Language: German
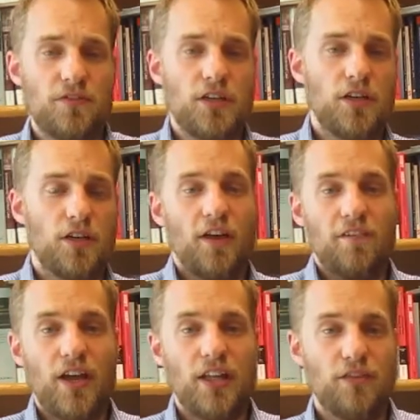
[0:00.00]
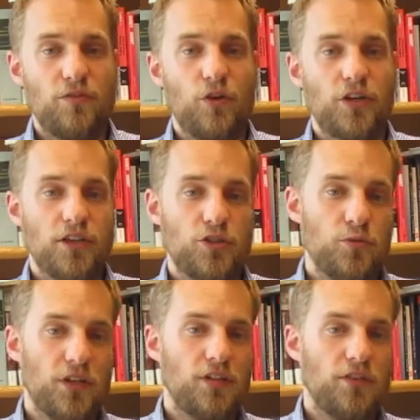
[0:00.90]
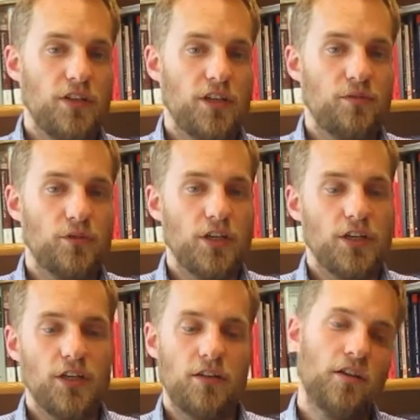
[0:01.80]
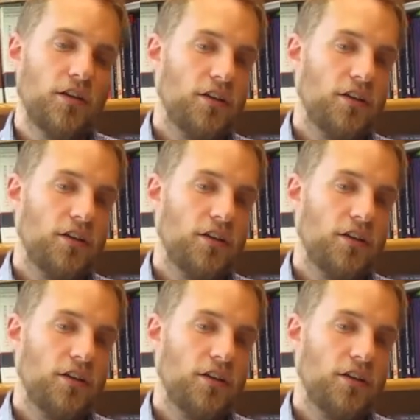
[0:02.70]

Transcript: wie weit die Völkerrechtssubjektivität von denen geht.